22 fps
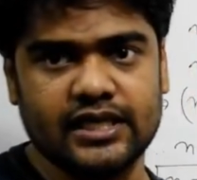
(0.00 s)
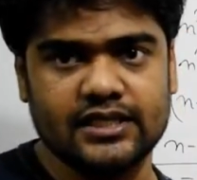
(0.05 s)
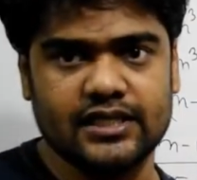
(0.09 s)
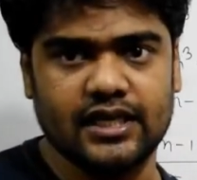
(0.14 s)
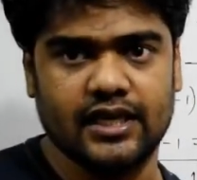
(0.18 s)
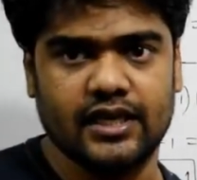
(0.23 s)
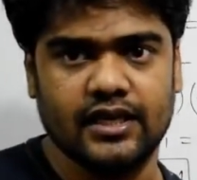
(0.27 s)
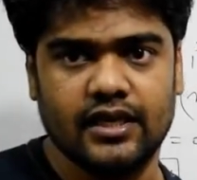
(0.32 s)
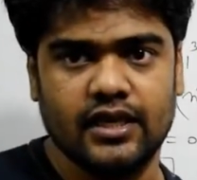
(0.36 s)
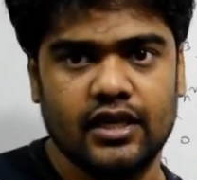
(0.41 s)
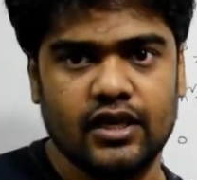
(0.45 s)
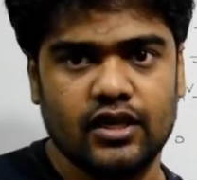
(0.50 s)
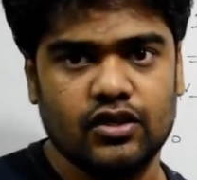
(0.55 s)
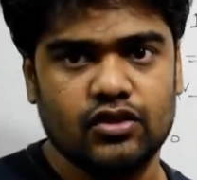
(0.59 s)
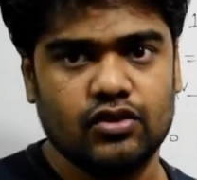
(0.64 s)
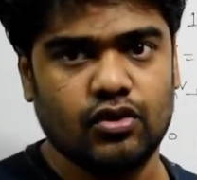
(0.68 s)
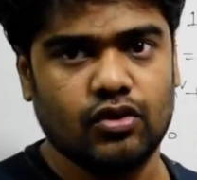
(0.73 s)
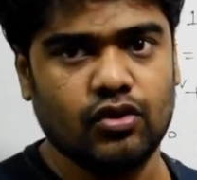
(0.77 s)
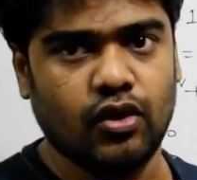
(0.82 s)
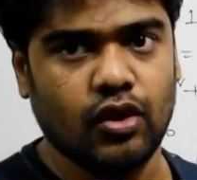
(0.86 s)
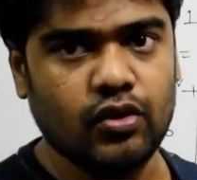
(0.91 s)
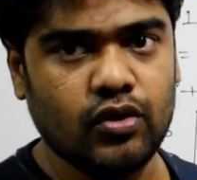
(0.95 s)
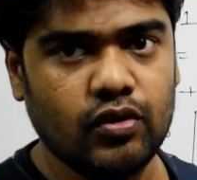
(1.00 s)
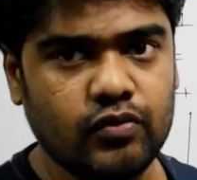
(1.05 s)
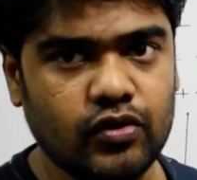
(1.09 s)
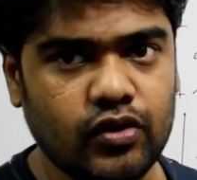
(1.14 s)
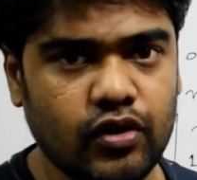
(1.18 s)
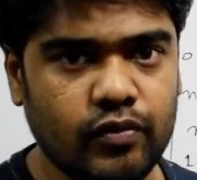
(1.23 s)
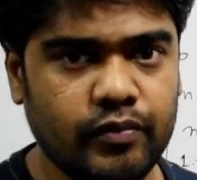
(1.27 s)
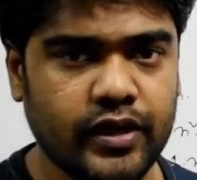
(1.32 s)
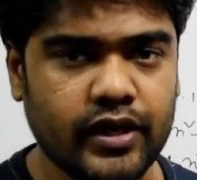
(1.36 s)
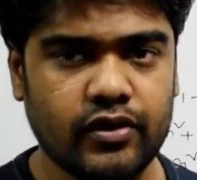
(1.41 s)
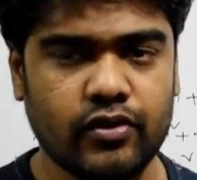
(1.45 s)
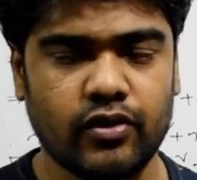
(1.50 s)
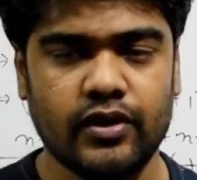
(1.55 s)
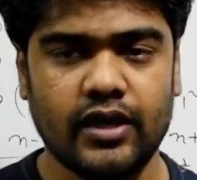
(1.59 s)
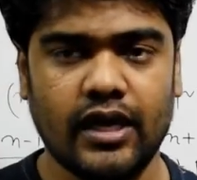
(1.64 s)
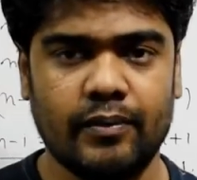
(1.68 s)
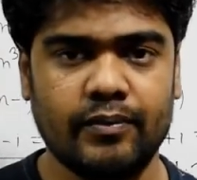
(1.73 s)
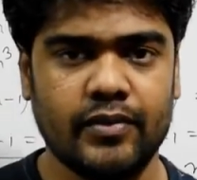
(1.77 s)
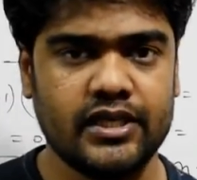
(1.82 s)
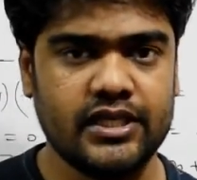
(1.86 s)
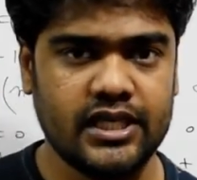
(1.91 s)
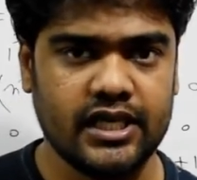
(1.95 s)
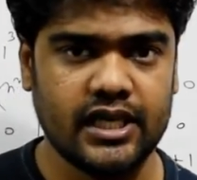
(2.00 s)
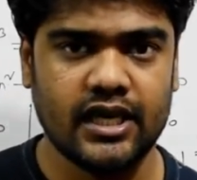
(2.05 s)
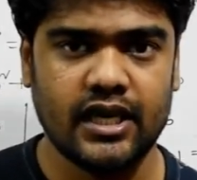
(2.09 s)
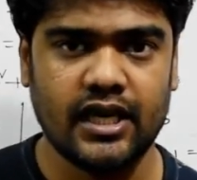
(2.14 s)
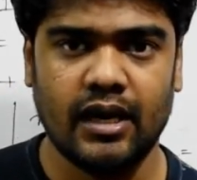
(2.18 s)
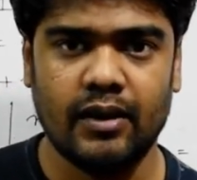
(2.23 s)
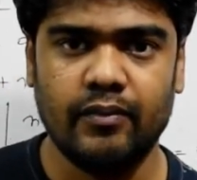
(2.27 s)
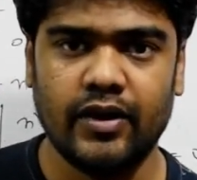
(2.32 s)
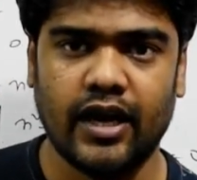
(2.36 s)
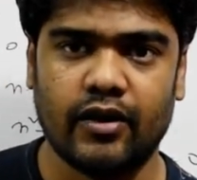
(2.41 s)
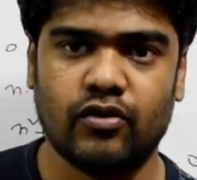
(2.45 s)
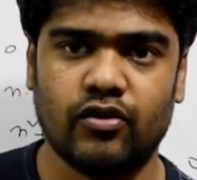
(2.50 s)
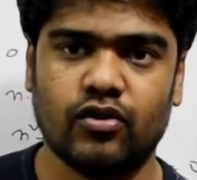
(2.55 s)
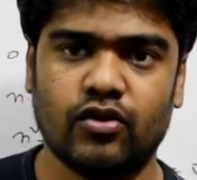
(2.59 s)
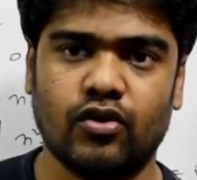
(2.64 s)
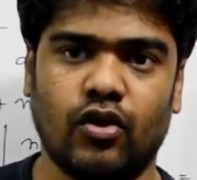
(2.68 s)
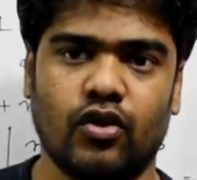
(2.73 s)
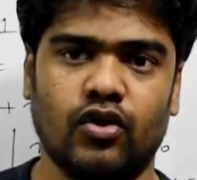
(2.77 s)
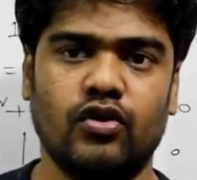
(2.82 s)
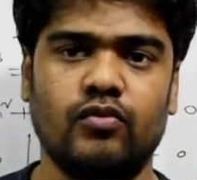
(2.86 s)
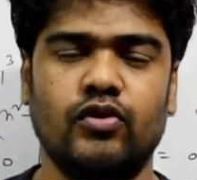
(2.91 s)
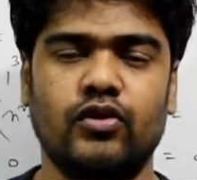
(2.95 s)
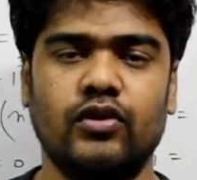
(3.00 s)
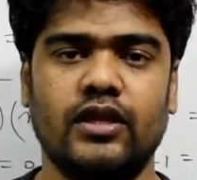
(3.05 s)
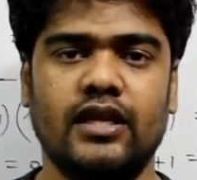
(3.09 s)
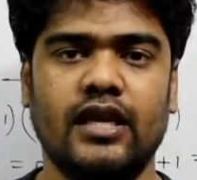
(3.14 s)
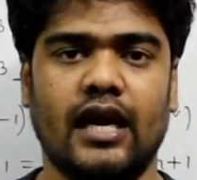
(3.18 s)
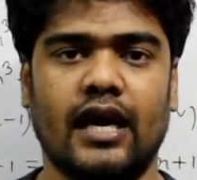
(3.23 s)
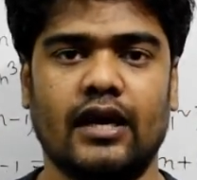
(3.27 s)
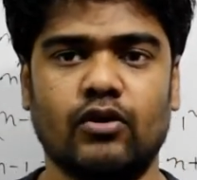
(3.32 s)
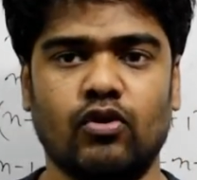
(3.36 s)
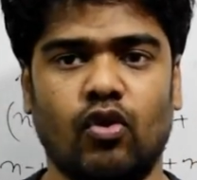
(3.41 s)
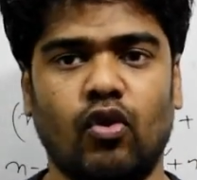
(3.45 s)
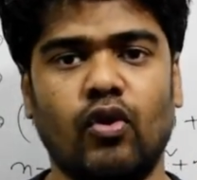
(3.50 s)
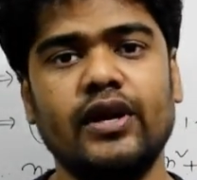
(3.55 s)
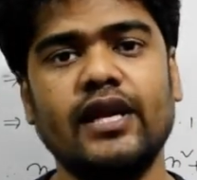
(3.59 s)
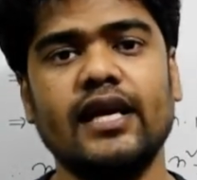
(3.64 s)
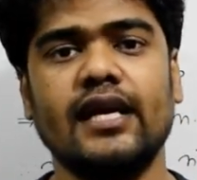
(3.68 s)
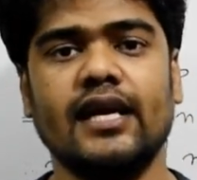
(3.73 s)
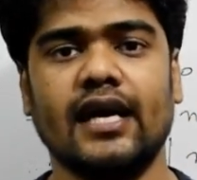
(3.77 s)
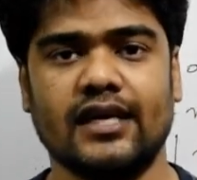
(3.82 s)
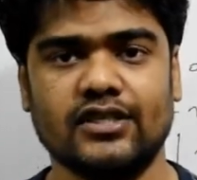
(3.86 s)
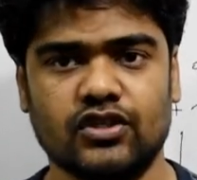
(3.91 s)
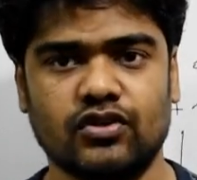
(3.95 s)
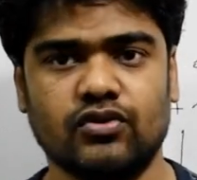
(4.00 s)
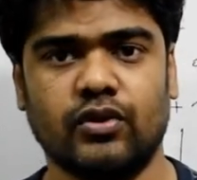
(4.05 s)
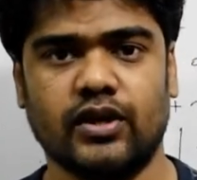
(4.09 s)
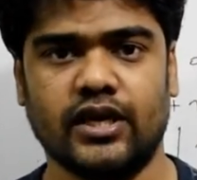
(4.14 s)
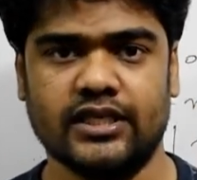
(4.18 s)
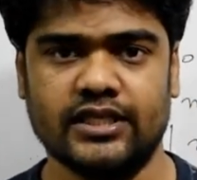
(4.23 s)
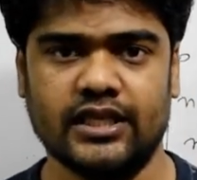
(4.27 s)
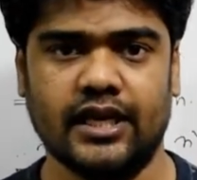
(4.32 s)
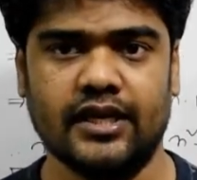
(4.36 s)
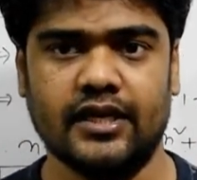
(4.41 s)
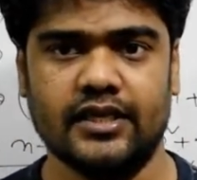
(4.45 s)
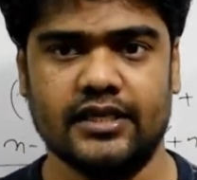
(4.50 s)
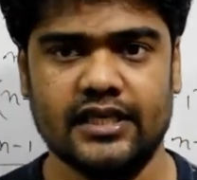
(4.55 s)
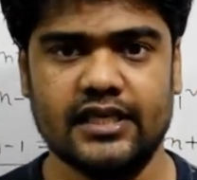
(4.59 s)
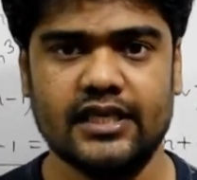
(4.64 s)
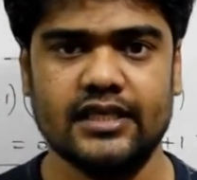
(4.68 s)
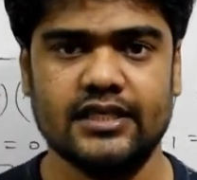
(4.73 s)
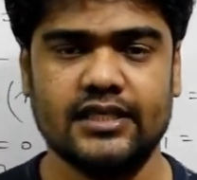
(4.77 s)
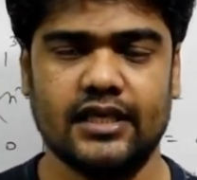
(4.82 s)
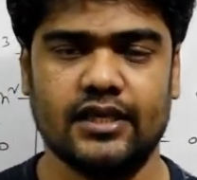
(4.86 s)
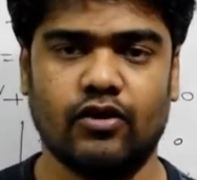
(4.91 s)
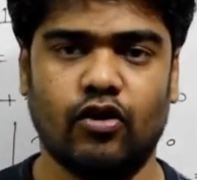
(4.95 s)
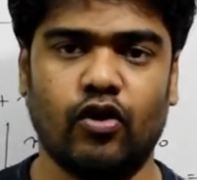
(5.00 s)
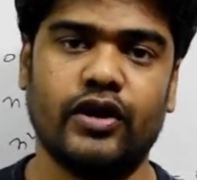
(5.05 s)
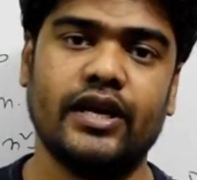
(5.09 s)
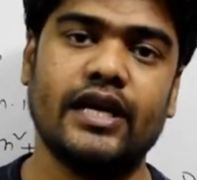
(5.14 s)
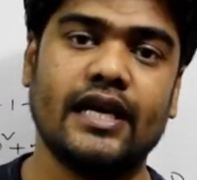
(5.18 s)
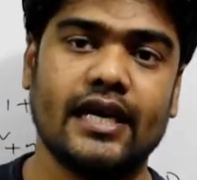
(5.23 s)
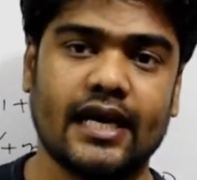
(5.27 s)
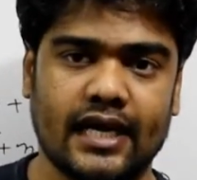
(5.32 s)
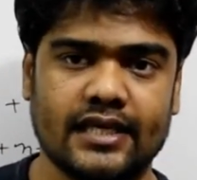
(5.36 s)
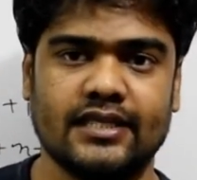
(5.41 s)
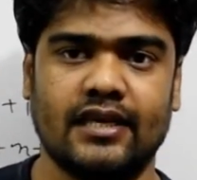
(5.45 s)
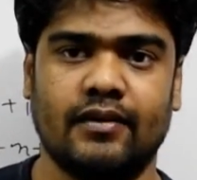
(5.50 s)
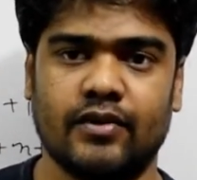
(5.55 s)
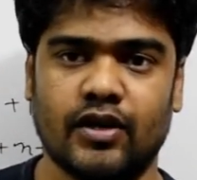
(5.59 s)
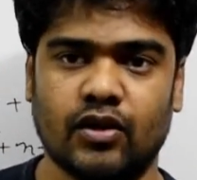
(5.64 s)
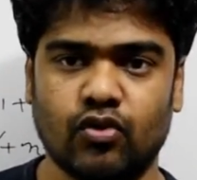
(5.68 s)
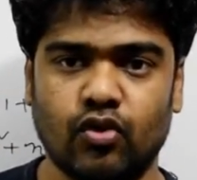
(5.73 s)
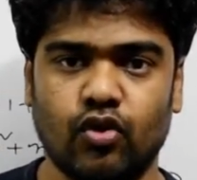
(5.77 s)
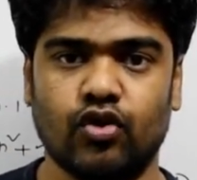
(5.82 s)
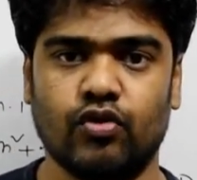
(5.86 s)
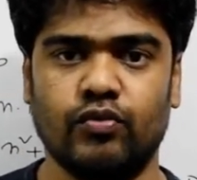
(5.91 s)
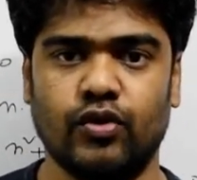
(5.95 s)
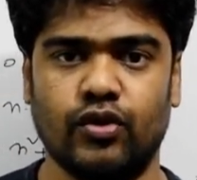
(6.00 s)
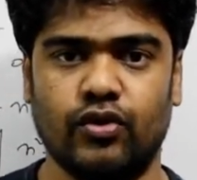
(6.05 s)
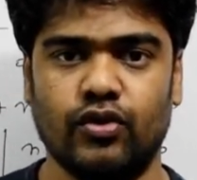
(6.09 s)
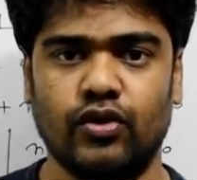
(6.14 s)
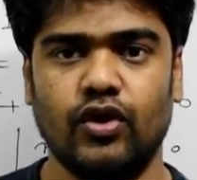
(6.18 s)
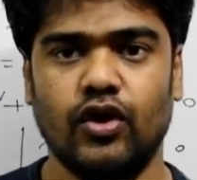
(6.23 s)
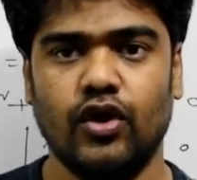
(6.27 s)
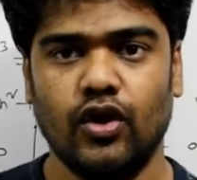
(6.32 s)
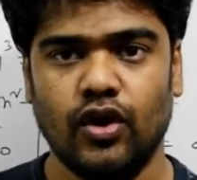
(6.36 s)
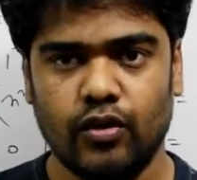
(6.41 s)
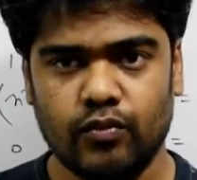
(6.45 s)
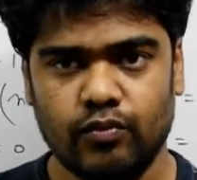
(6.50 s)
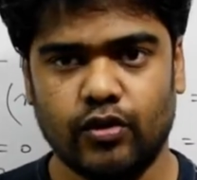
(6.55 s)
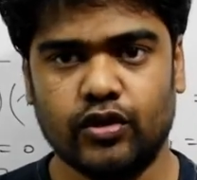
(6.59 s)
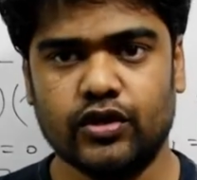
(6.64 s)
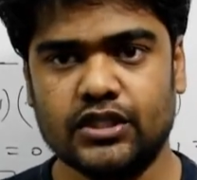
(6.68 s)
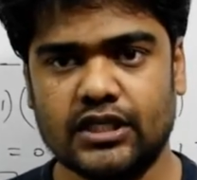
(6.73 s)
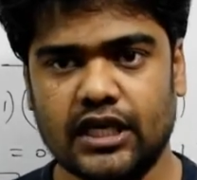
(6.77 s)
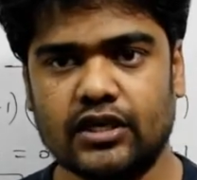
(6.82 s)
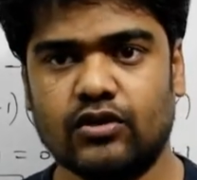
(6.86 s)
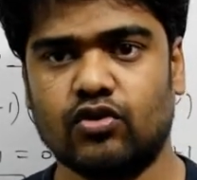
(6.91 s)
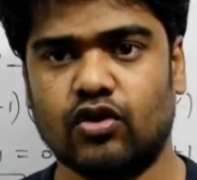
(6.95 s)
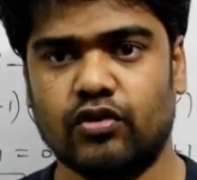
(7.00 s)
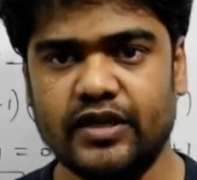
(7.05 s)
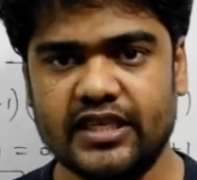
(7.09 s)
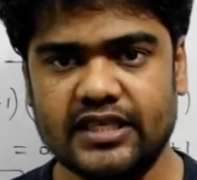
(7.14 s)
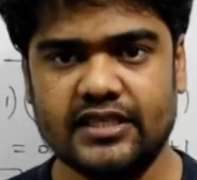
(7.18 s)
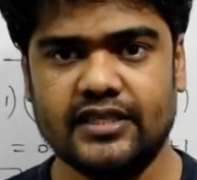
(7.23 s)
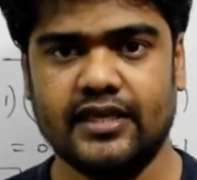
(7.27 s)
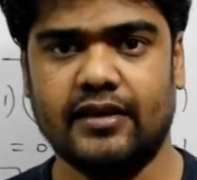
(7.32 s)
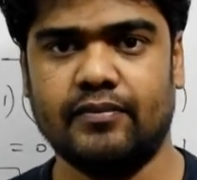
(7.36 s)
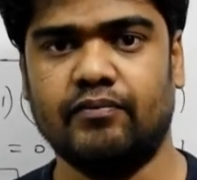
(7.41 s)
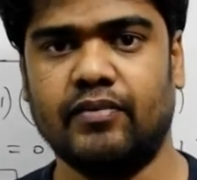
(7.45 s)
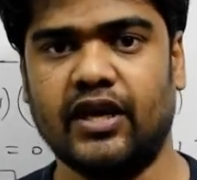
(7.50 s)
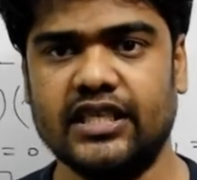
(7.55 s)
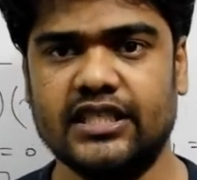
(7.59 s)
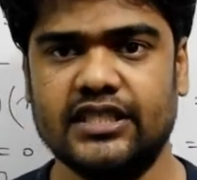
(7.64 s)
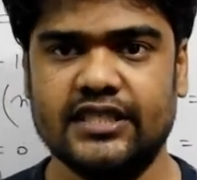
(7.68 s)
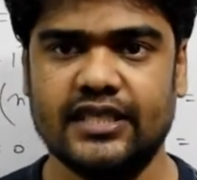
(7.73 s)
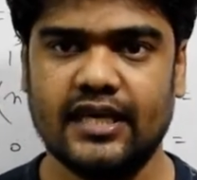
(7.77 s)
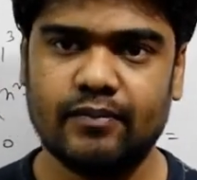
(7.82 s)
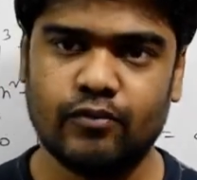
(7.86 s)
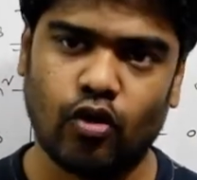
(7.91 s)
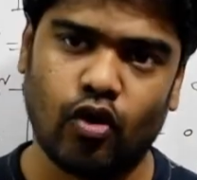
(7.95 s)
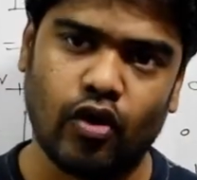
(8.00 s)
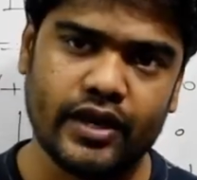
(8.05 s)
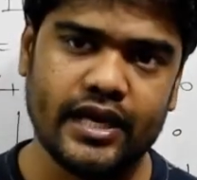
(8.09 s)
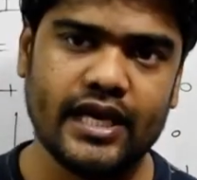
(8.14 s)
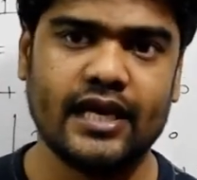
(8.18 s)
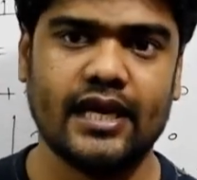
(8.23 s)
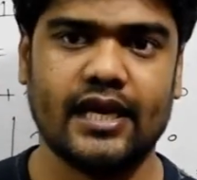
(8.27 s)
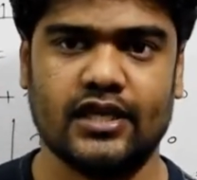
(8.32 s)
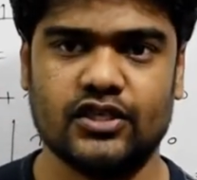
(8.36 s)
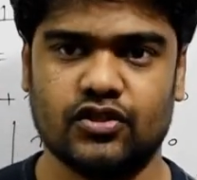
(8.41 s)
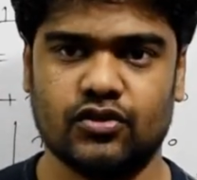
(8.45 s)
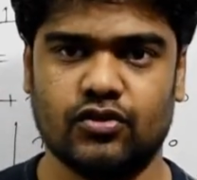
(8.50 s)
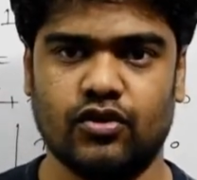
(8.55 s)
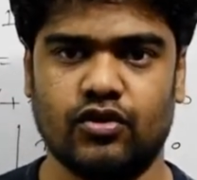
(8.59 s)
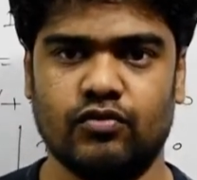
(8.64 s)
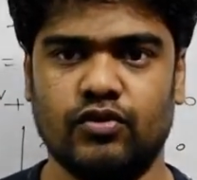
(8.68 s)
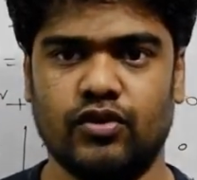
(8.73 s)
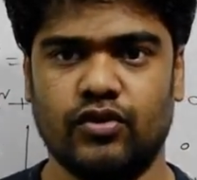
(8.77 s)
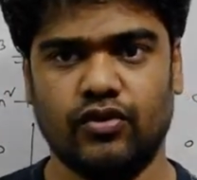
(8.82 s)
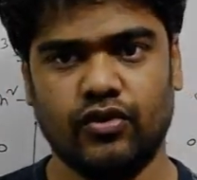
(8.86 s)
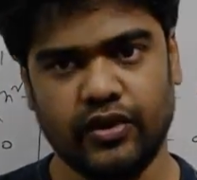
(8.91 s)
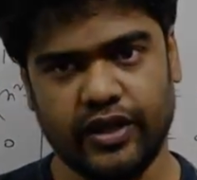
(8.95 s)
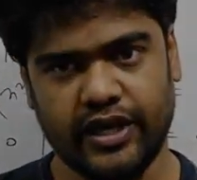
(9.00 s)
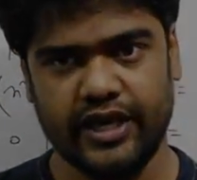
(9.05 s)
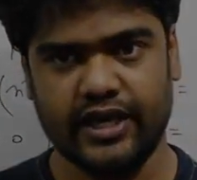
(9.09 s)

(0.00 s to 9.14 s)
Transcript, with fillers: আছে তো ঘনমূল বের করে আমরা শিখলাম এখন ঘনমূল দিয়ে আরও অনেক কাজ করা যায় ঠিক আছে অনেক কাজ আমরা করব। পর্যায়ক্রমে স্টেপ বাই স্টেপ অনেক কাজ করব ওকে